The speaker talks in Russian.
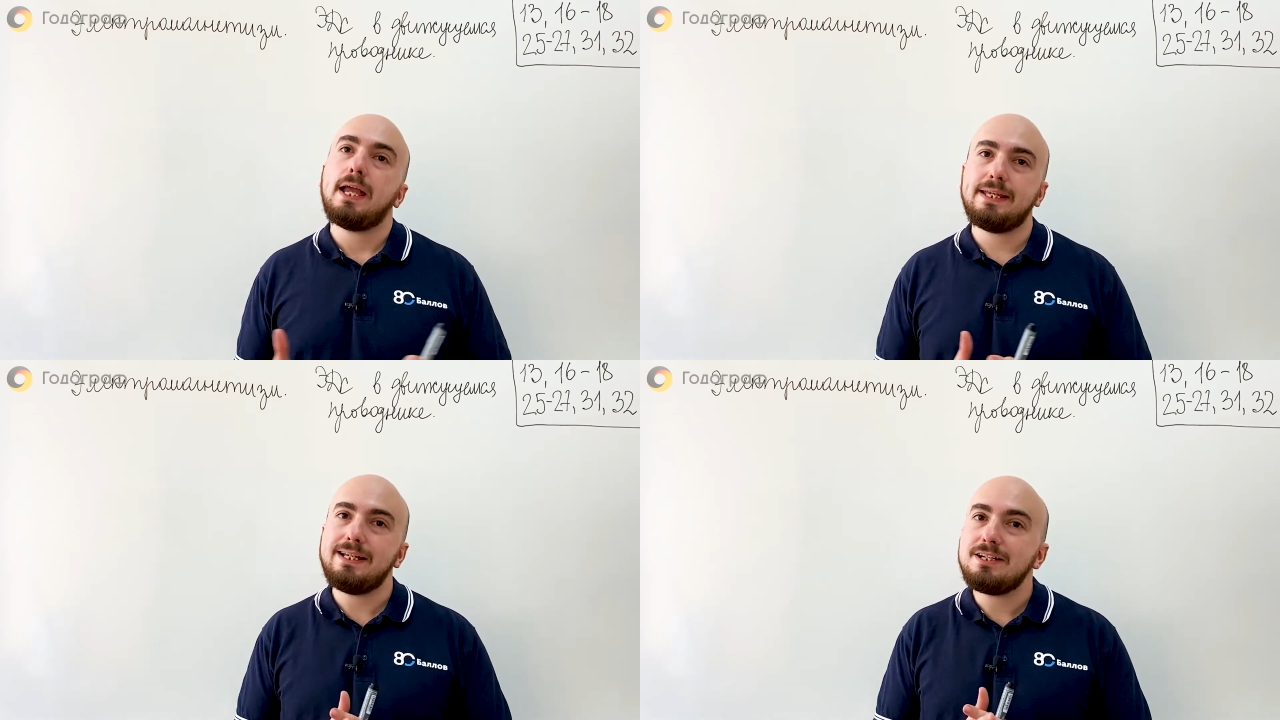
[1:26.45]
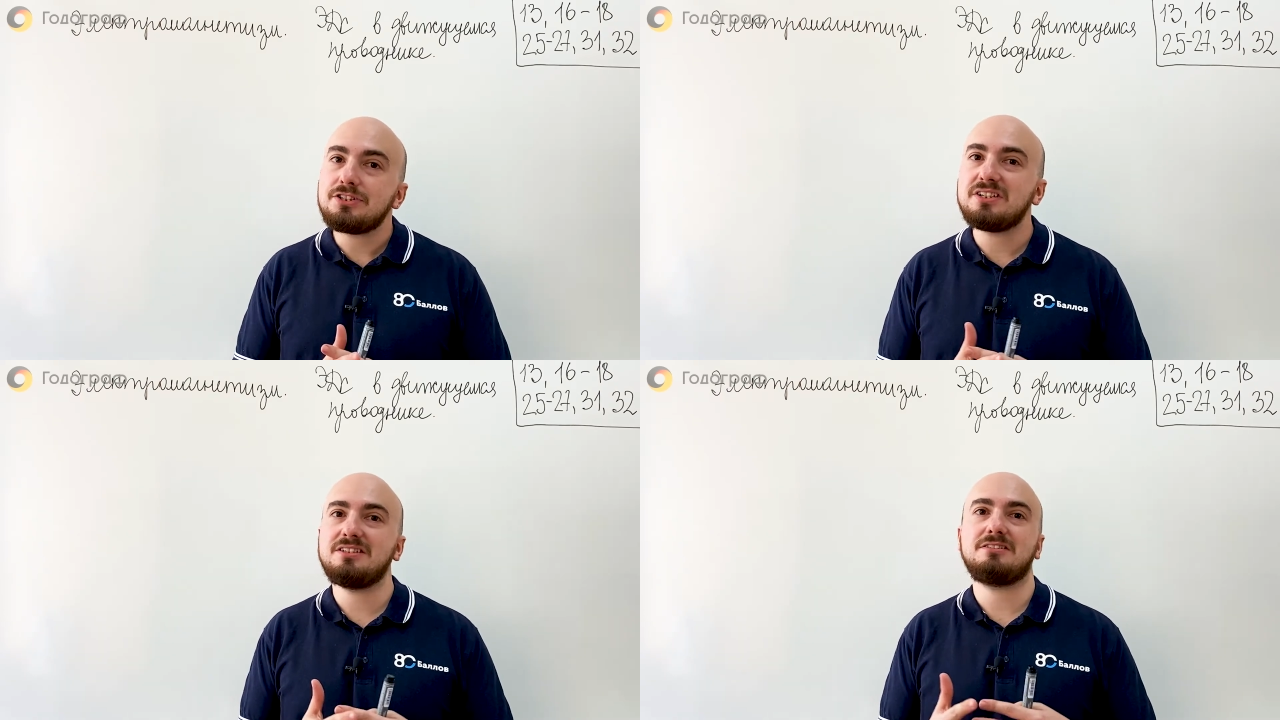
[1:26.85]
Или
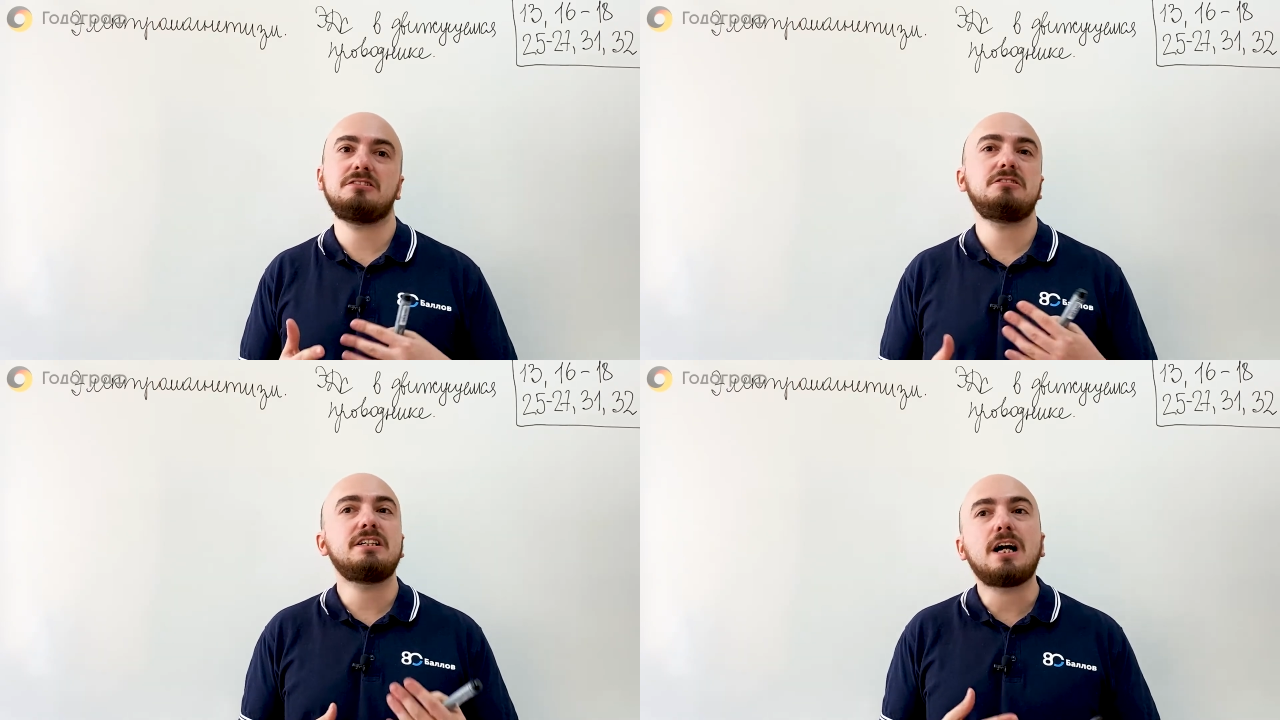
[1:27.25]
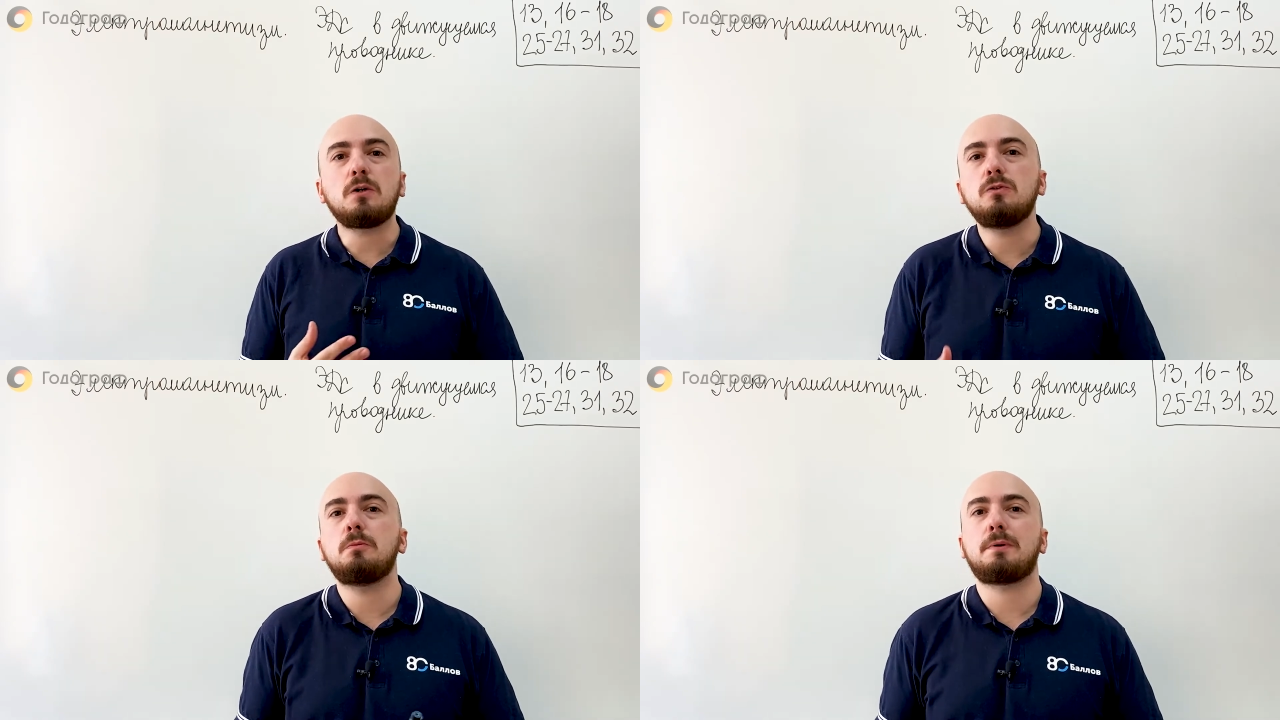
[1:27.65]
же э,
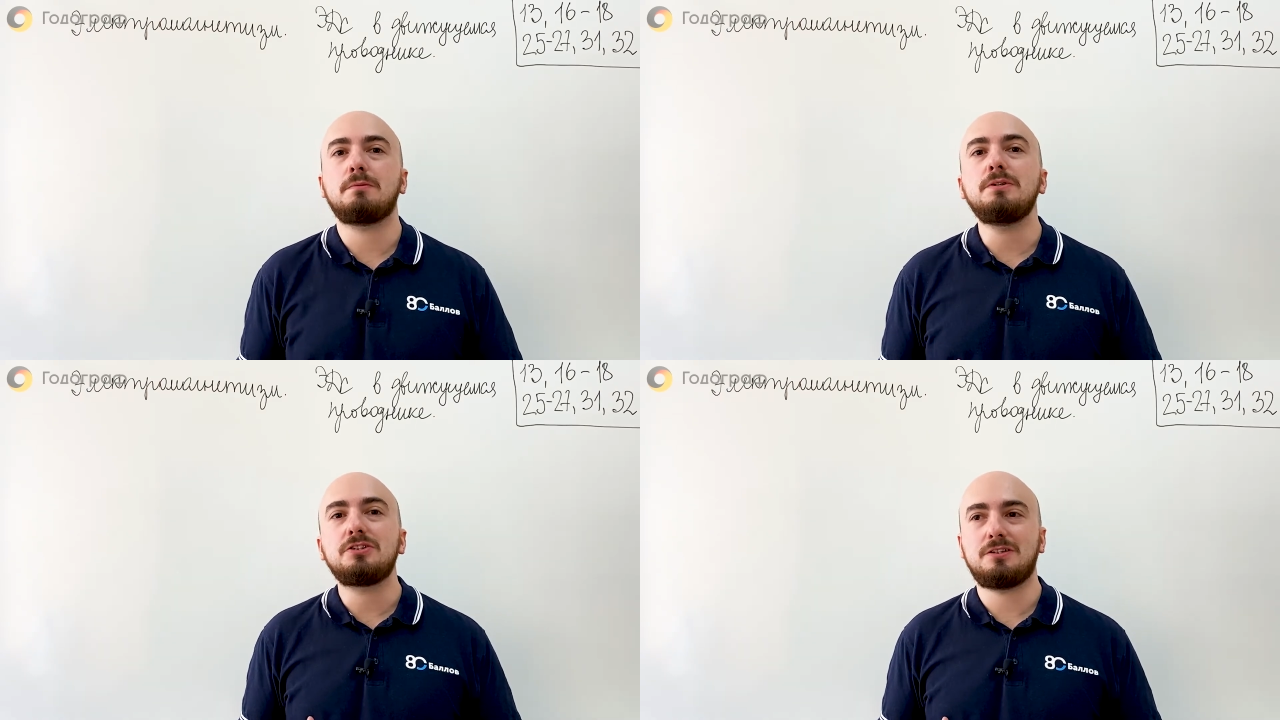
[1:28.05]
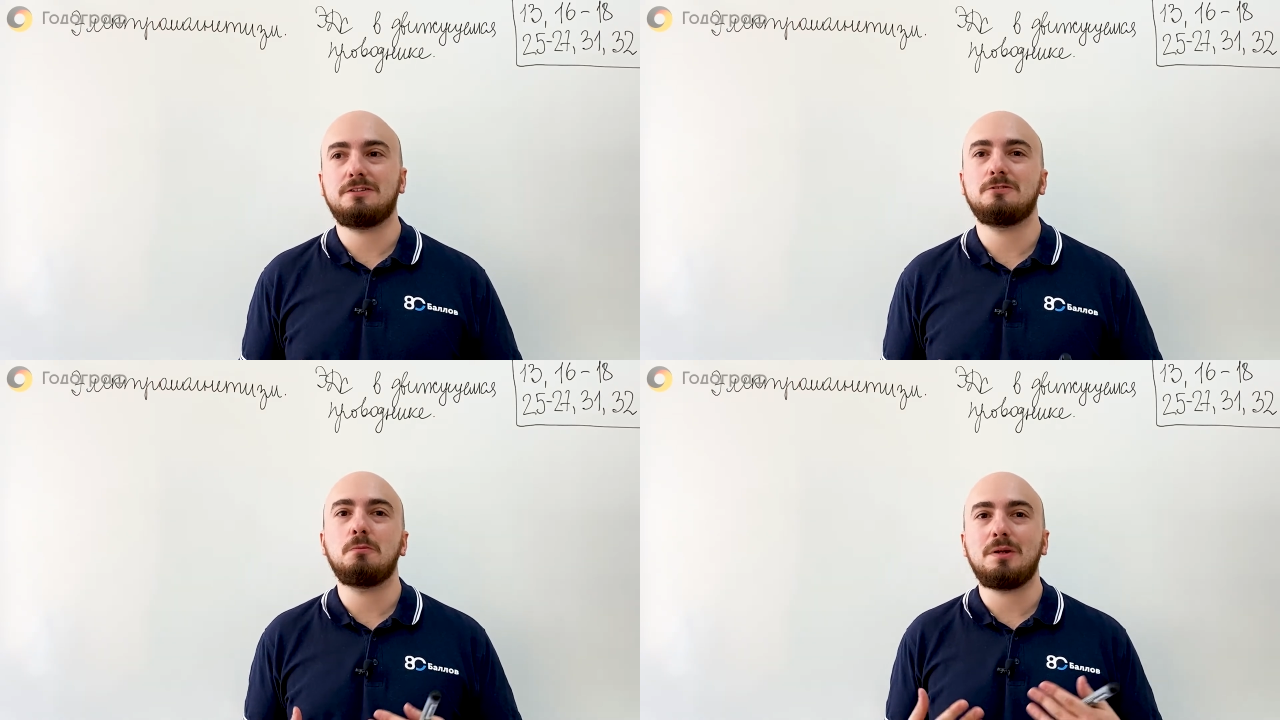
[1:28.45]
никакого
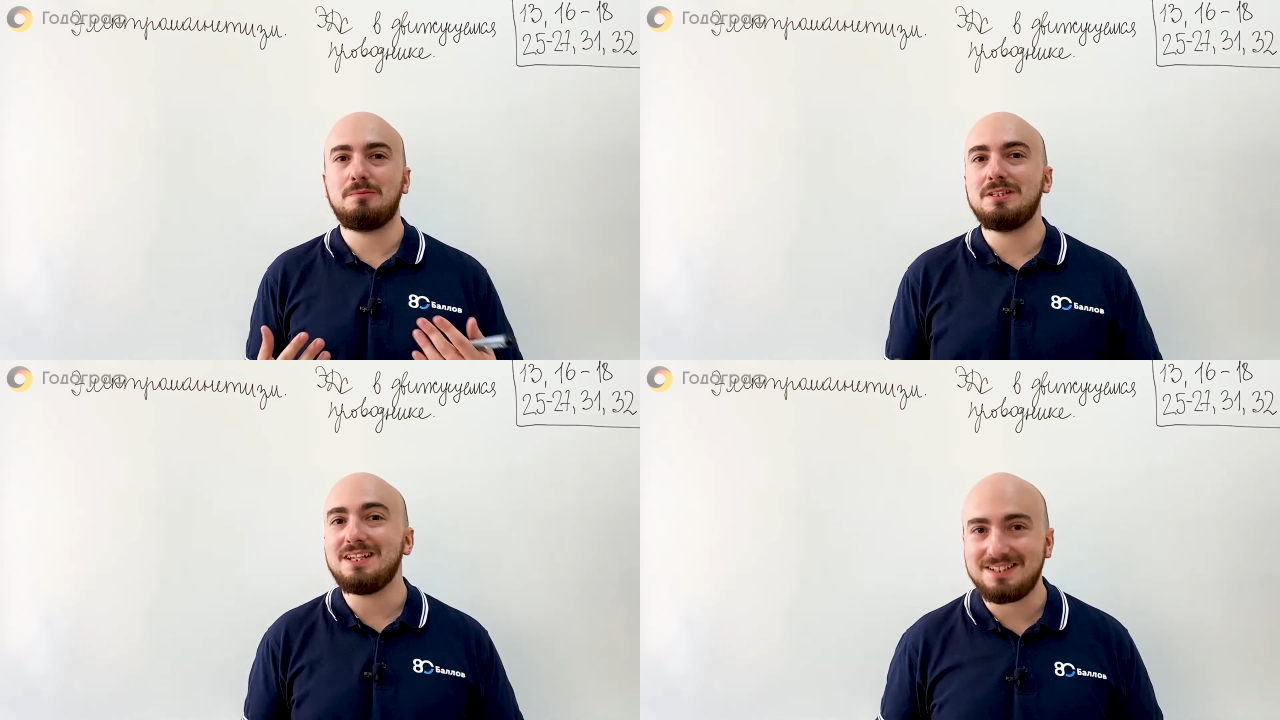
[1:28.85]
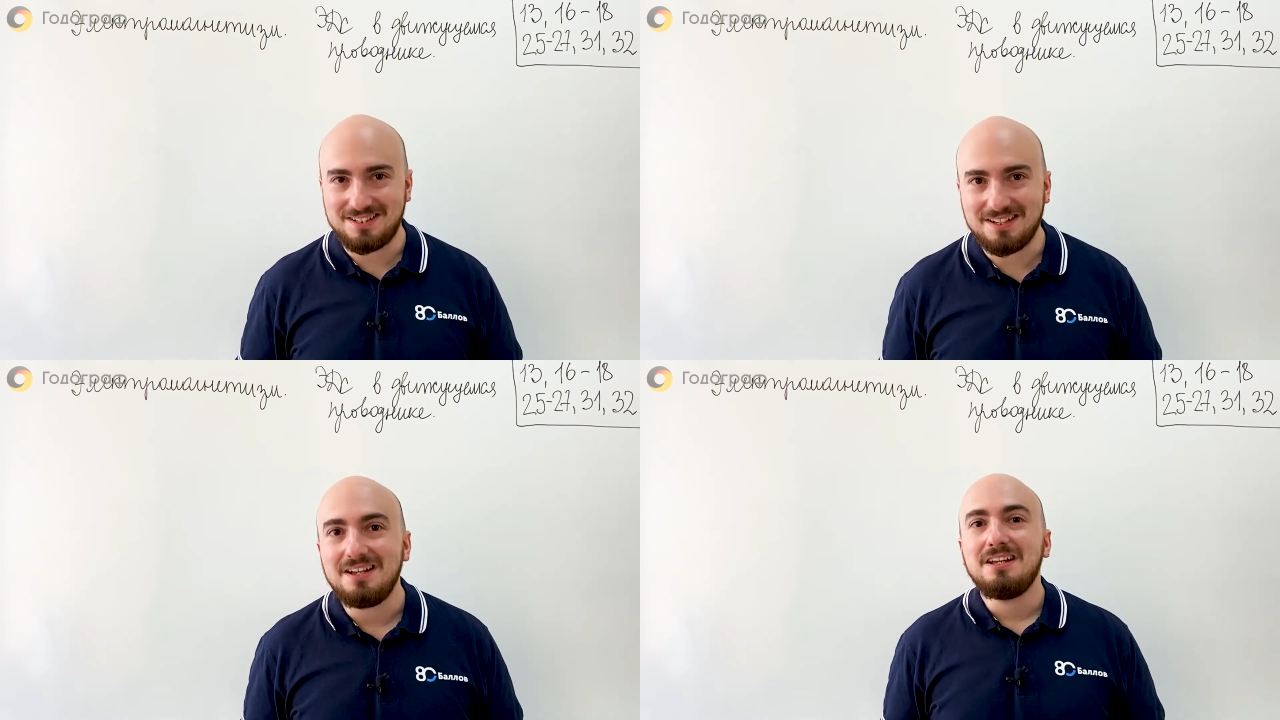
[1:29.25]
промышленного
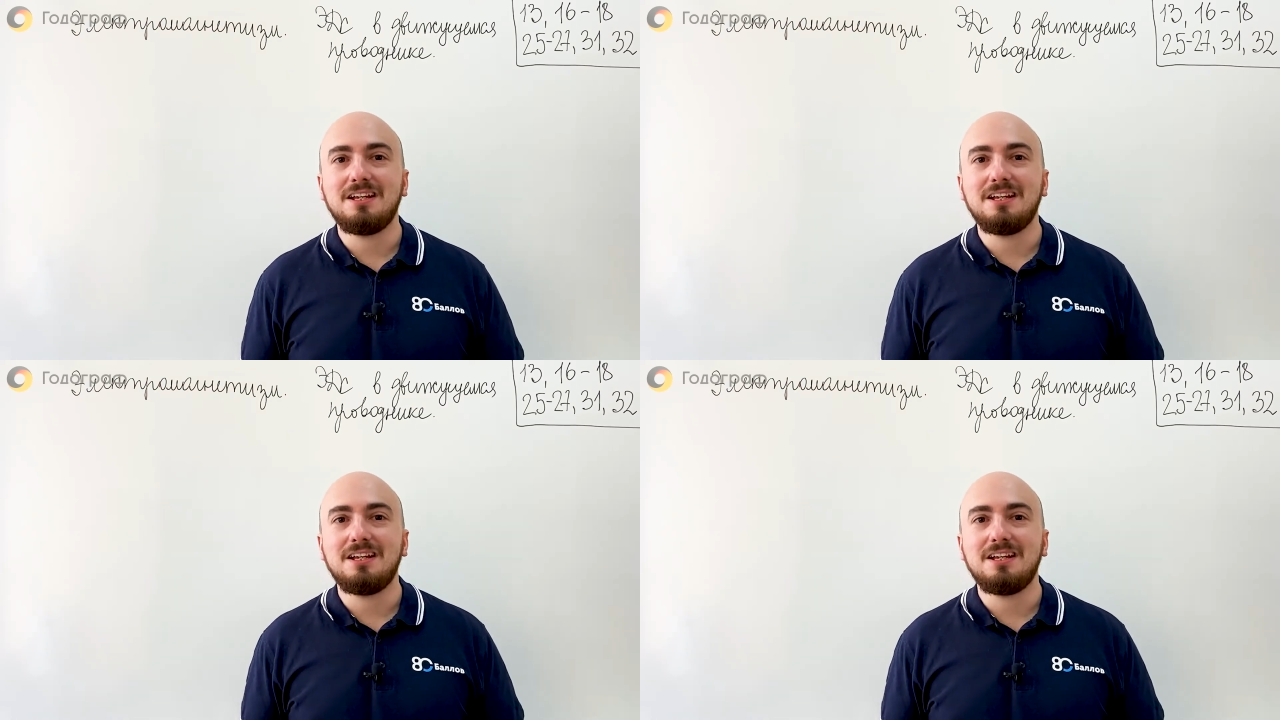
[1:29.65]
применения